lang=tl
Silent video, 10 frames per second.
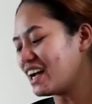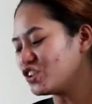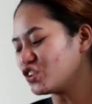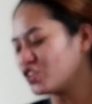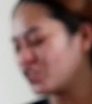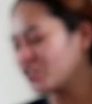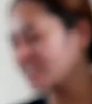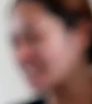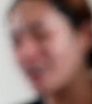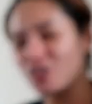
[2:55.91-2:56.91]
na ano
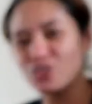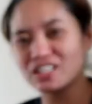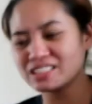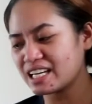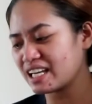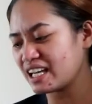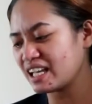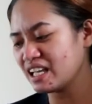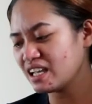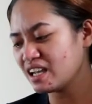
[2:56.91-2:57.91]
ko, hindi ako kasi,
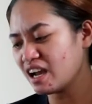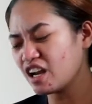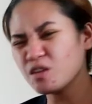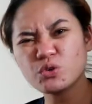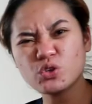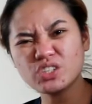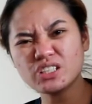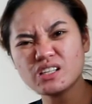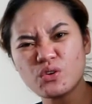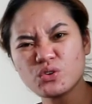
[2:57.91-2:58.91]
alam mo
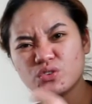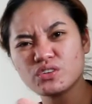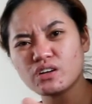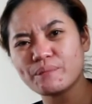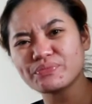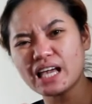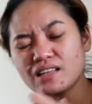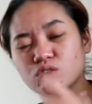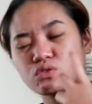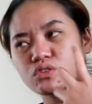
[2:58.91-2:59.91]
yun, hindi ako yung
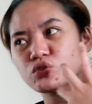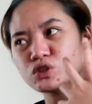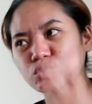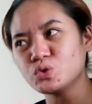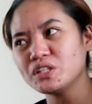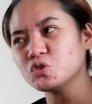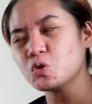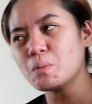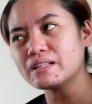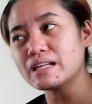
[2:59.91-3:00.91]
kahit gustuhin
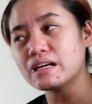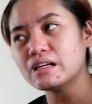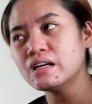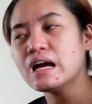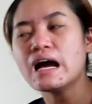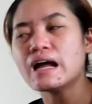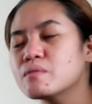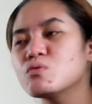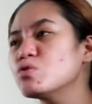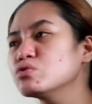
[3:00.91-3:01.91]
ko man na,
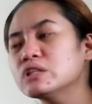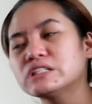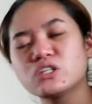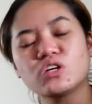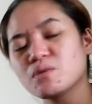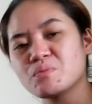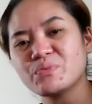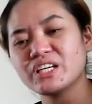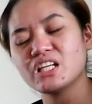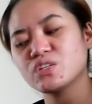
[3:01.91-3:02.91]
alam mo kung hindi ko lang
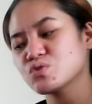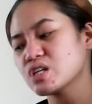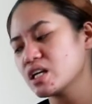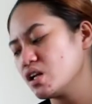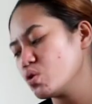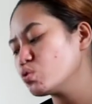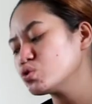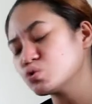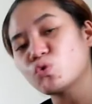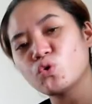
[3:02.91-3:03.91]
pipigilan yung sarili ko,
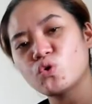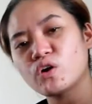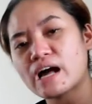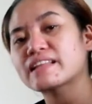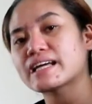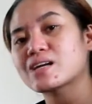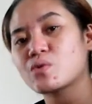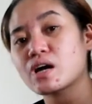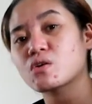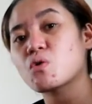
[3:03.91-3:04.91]
gusto ko kahit
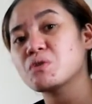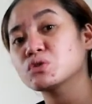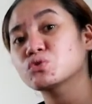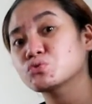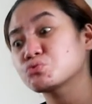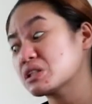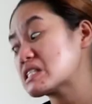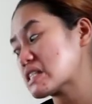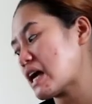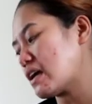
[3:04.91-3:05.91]
araw-araw ako mag
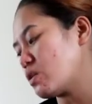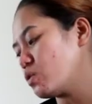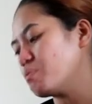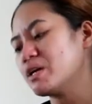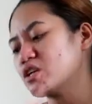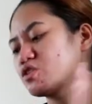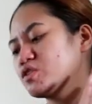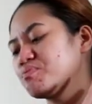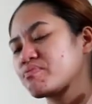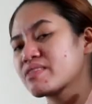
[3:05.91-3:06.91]
kaya ko. Pero,
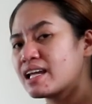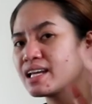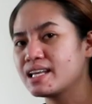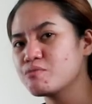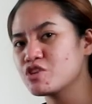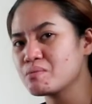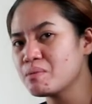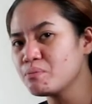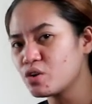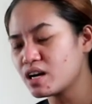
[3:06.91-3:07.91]
alam niyo
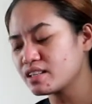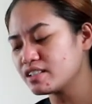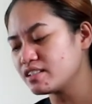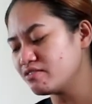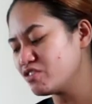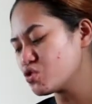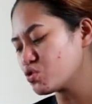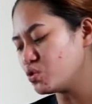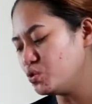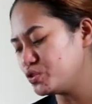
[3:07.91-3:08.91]
naman po ang ating kidney
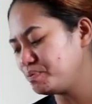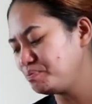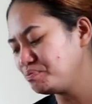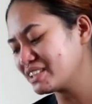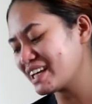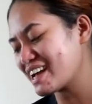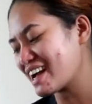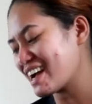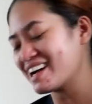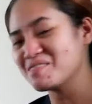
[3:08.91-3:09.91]
stone.
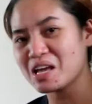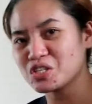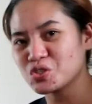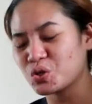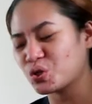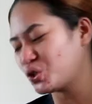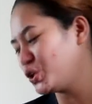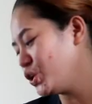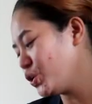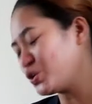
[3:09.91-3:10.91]
Kaya,
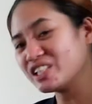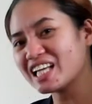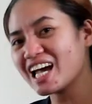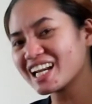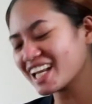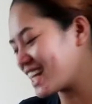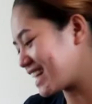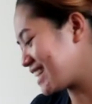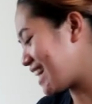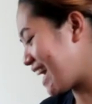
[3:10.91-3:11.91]
medyo,
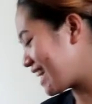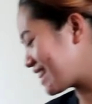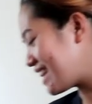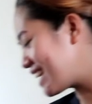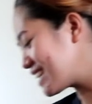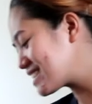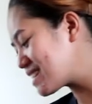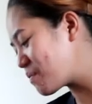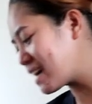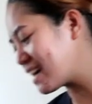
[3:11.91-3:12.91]
kunyari, nagda-diet-diet
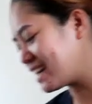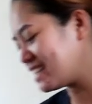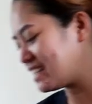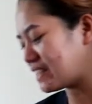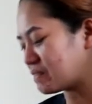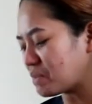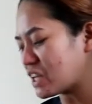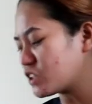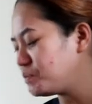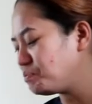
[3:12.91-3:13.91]
sa mga ganyan.
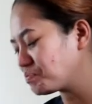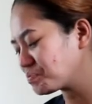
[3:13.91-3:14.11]
Pero,